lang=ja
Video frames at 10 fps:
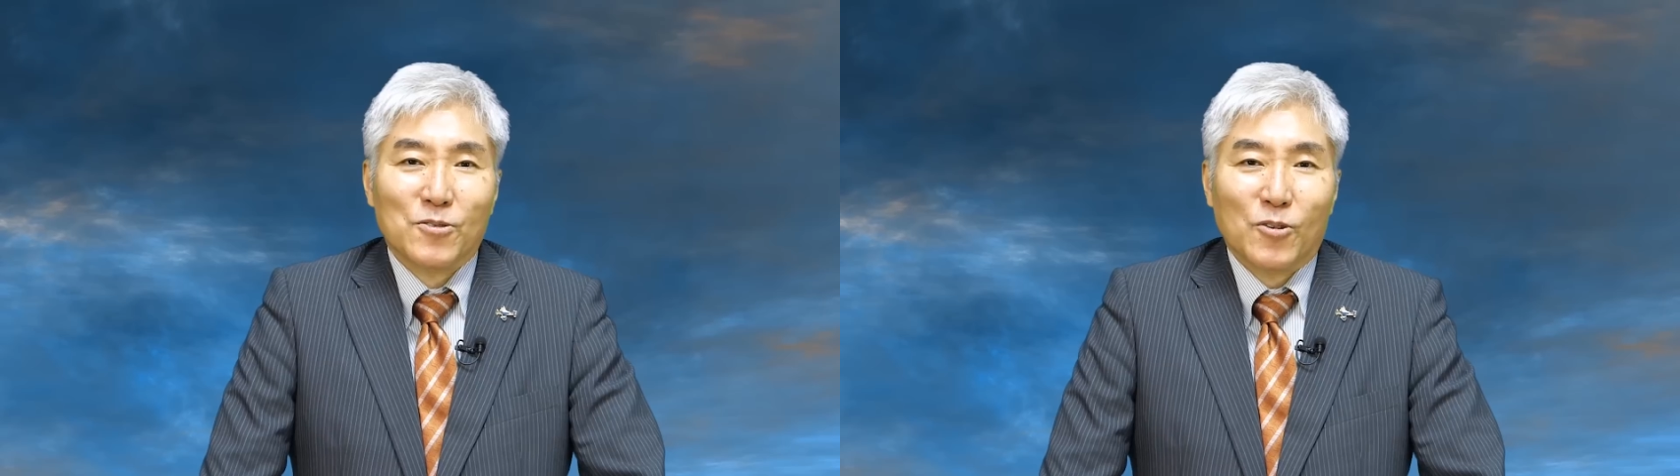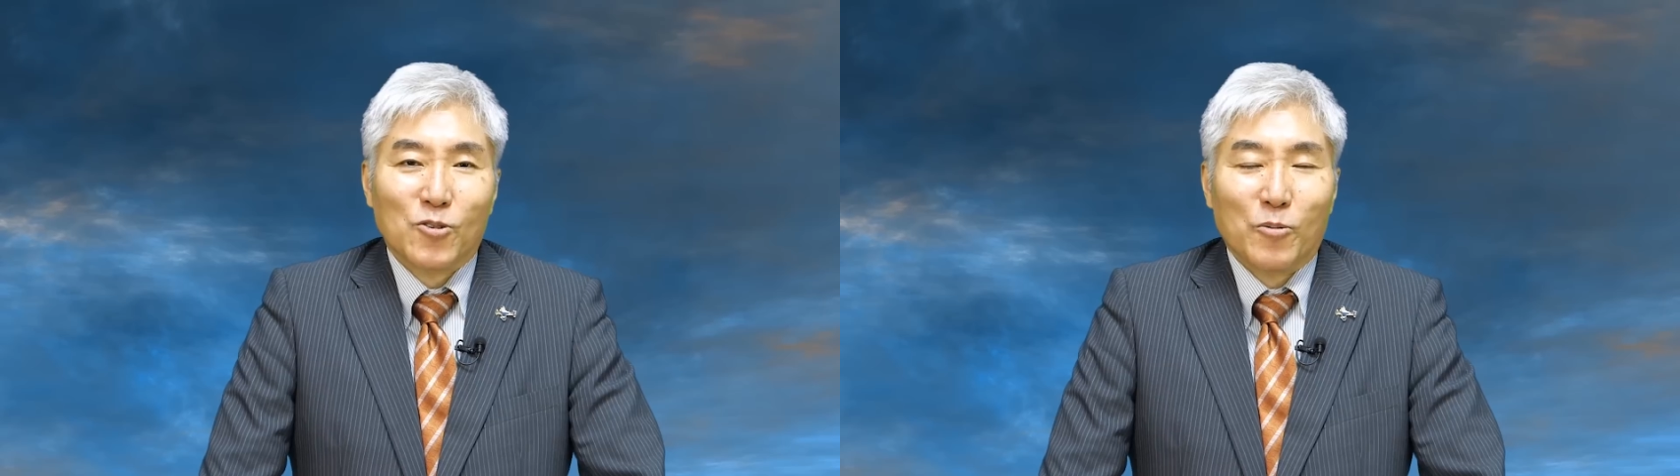
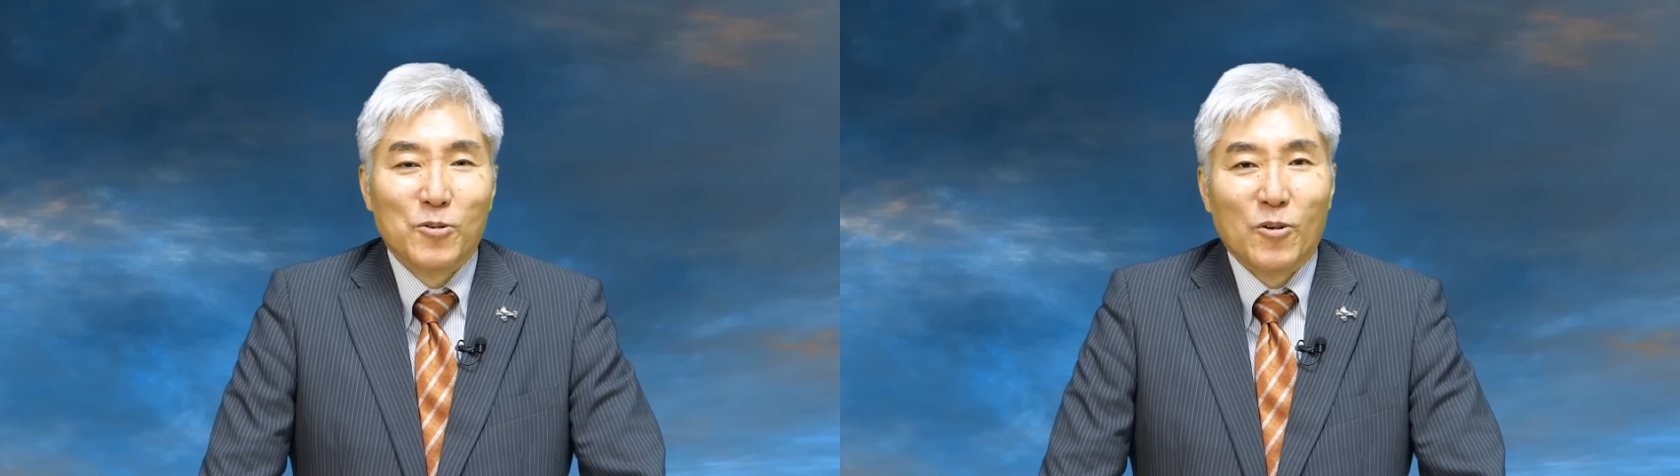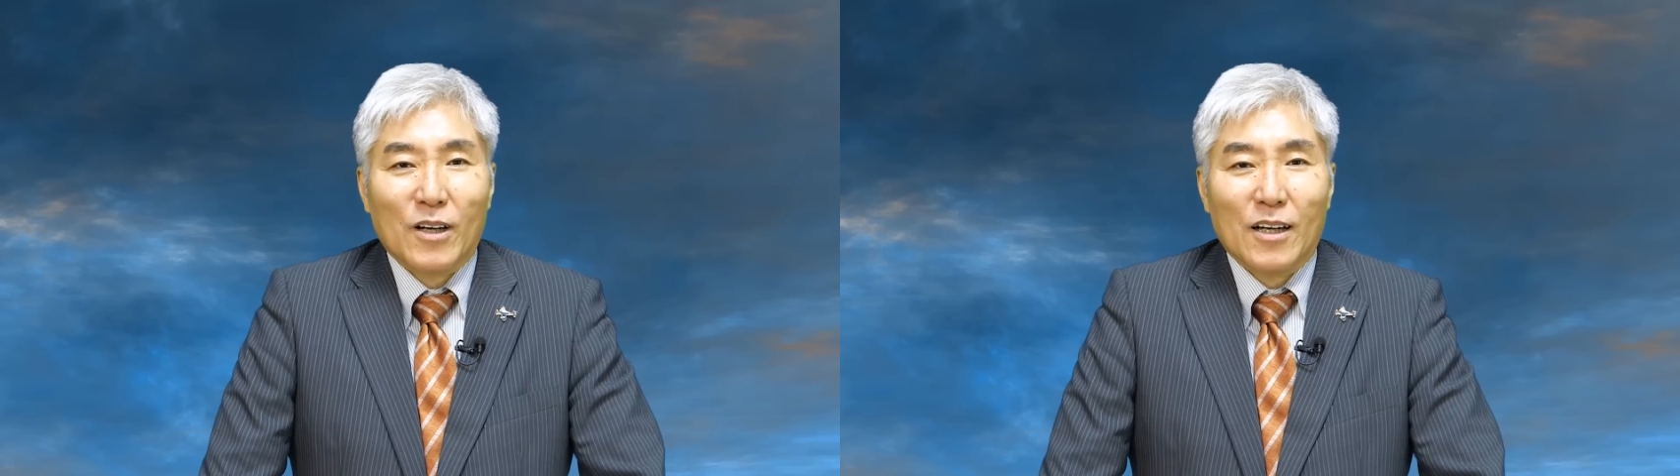国の
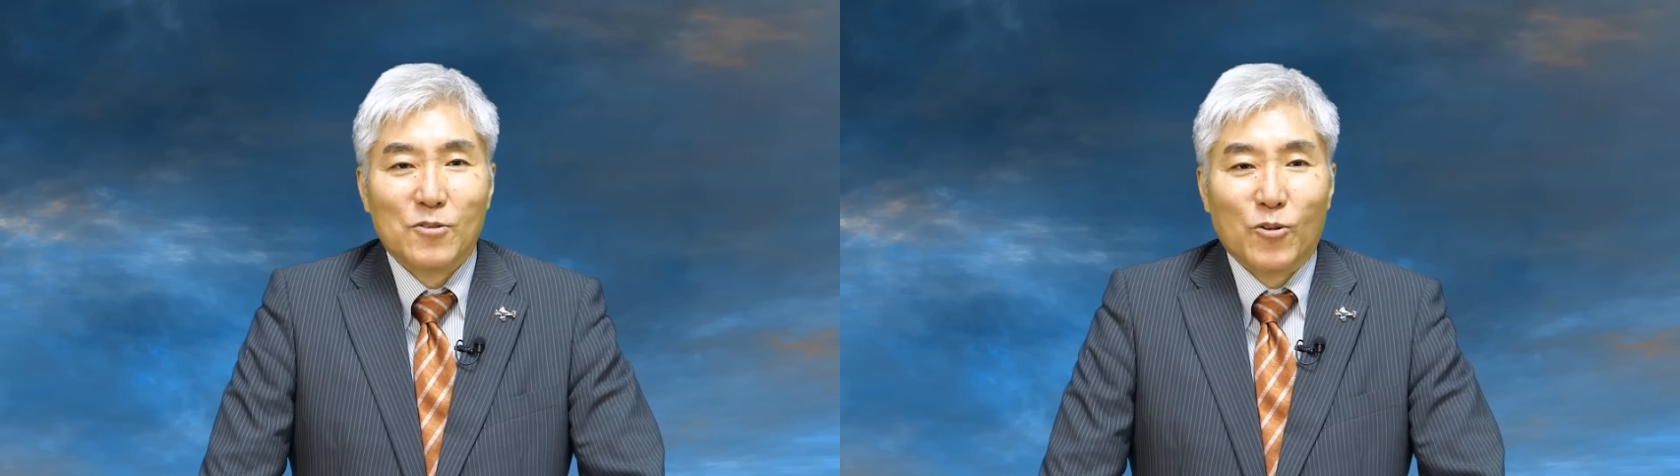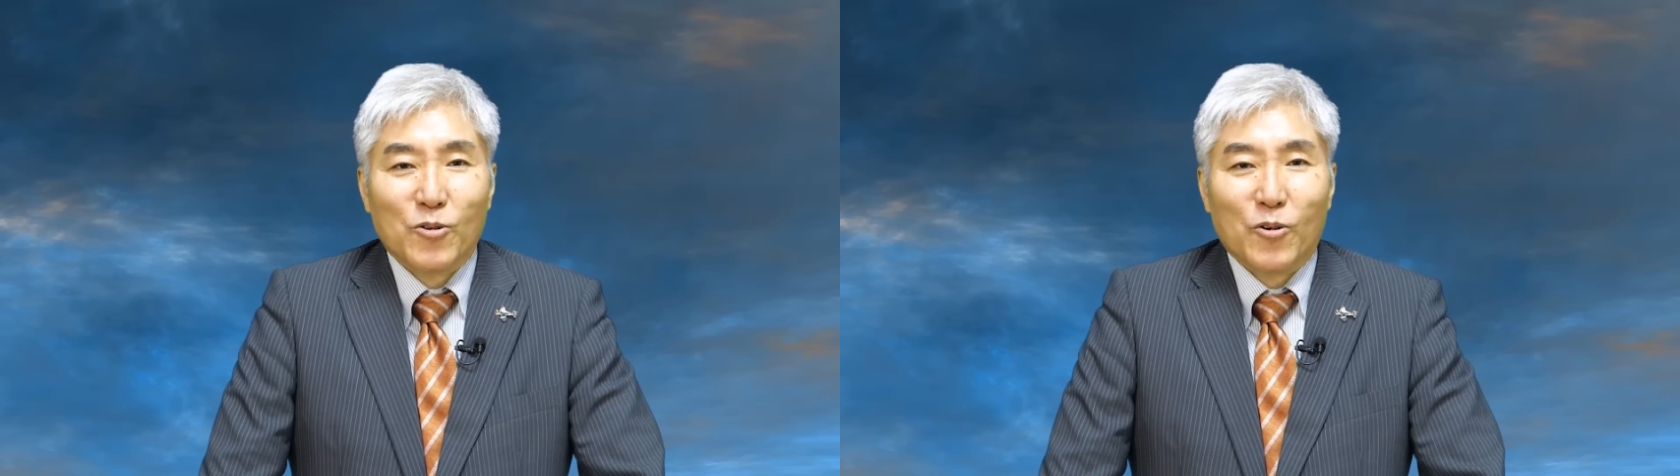人々が
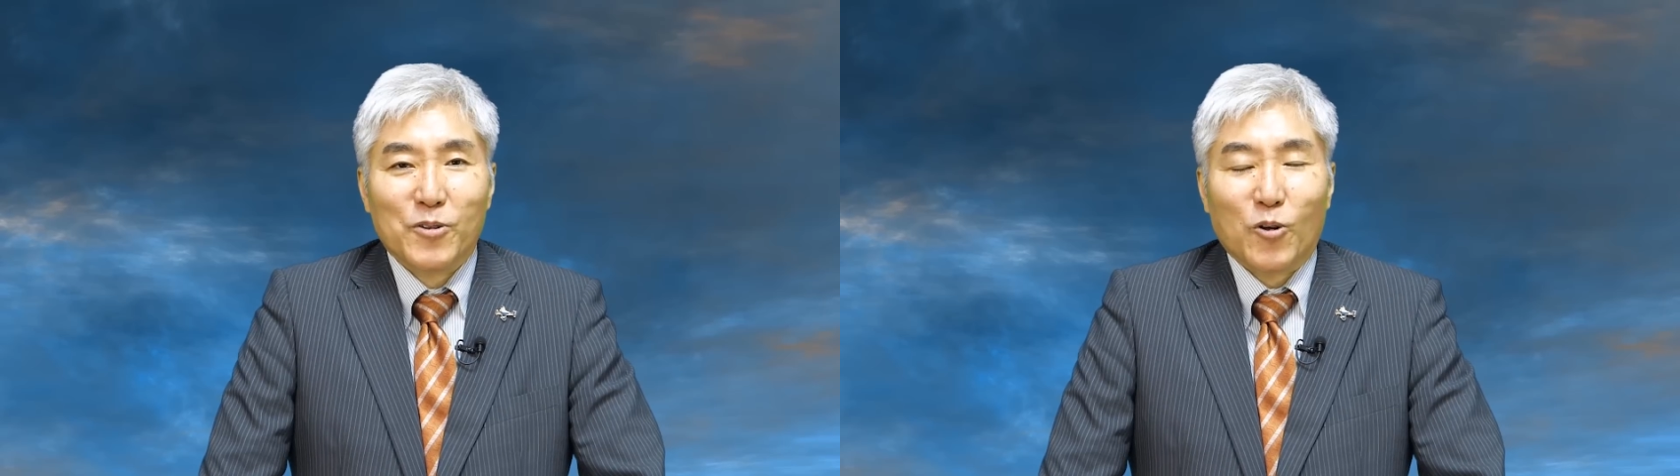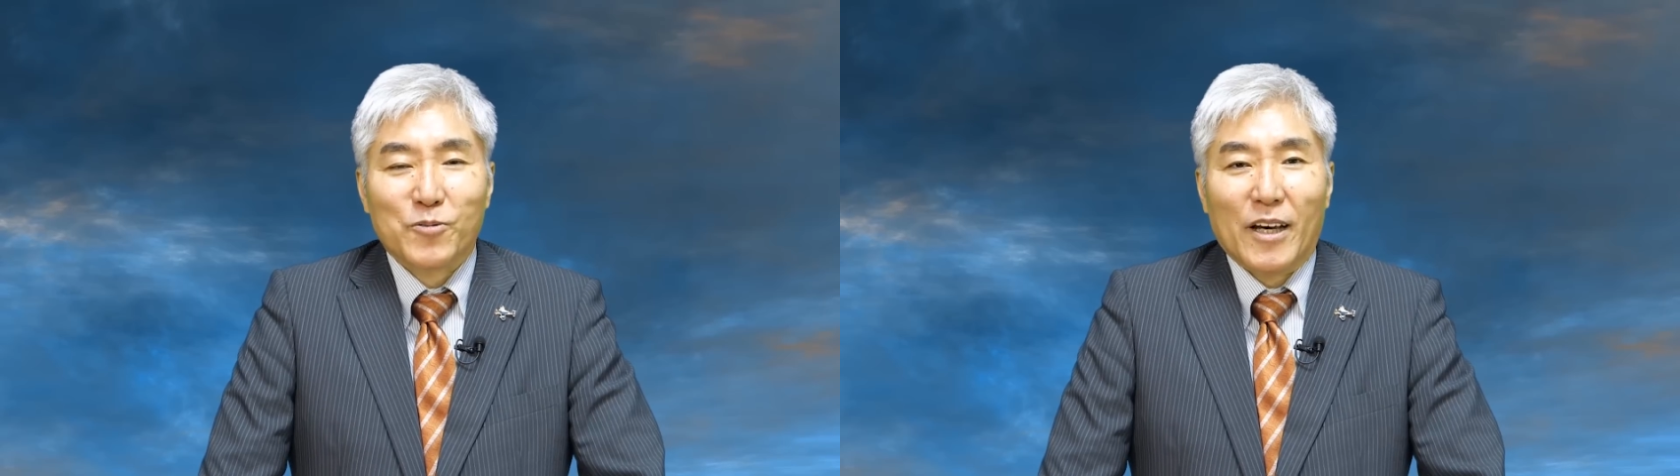どのよう
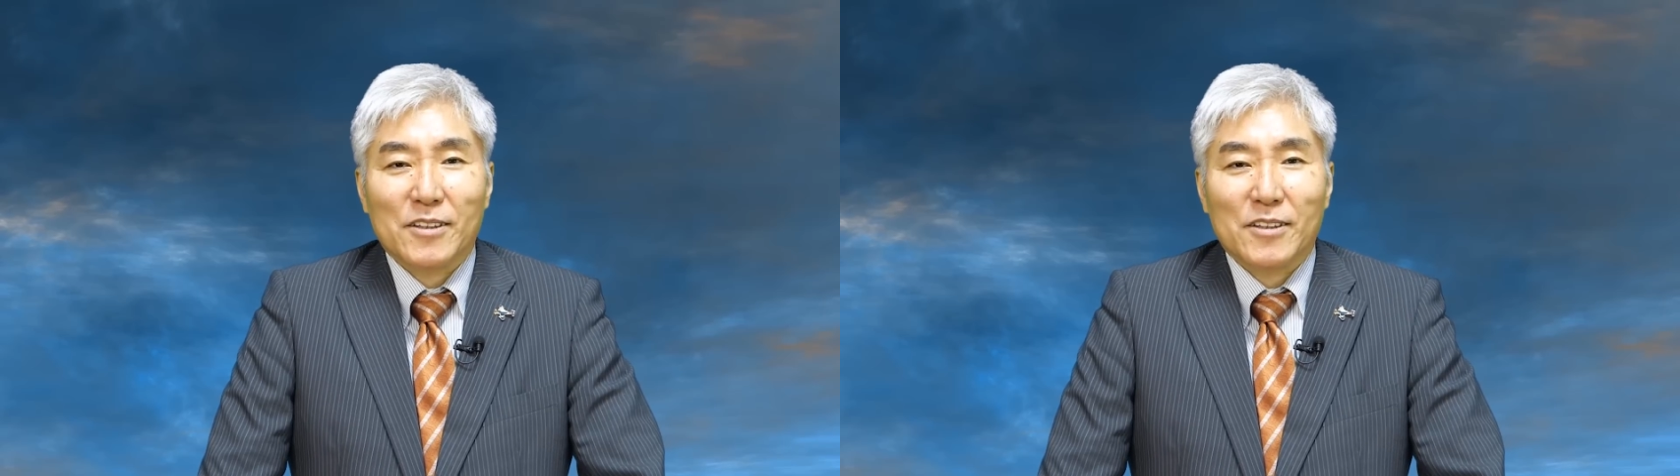に答